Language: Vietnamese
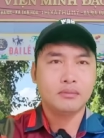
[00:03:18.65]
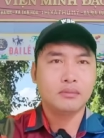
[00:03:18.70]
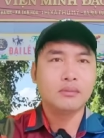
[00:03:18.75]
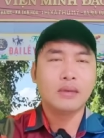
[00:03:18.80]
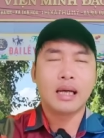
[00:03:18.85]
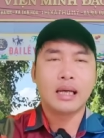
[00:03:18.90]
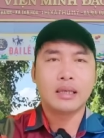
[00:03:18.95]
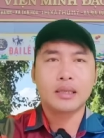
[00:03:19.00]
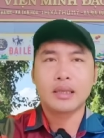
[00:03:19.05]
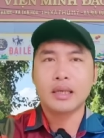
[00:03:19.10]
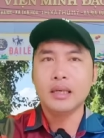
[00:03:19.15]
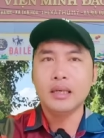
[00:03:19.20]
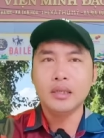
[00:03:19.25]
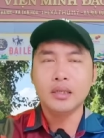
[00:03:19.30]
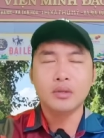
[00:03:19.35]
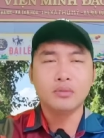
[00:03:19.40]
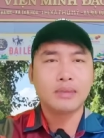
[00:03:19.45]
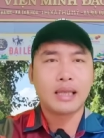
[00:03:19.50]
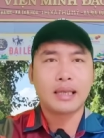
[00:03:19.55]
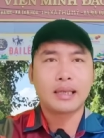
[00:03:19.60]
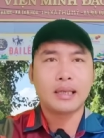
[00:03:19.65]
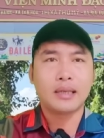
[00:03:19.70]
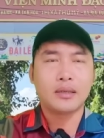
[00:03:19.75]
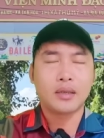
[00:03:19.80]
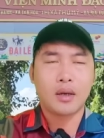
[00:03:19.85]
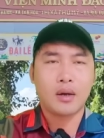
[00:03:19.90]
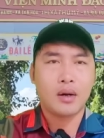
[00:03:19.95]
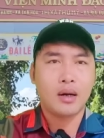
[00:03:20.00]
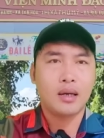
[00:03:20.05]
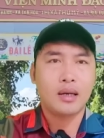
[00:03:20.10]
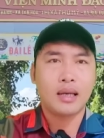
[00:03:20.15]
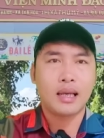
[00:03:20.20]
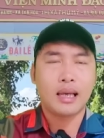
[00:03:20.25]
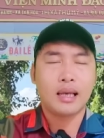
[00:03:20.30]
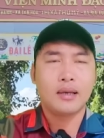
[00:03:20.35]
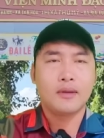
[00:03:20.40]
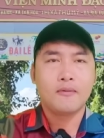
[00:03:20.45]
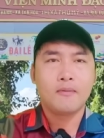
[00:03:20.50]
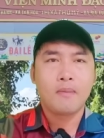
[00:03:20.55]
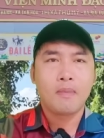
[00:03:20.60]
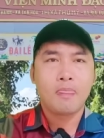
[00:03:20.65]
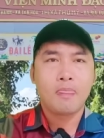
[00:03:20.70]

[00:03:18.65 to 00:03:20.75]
bằng chứng chúng ta thấy rõ là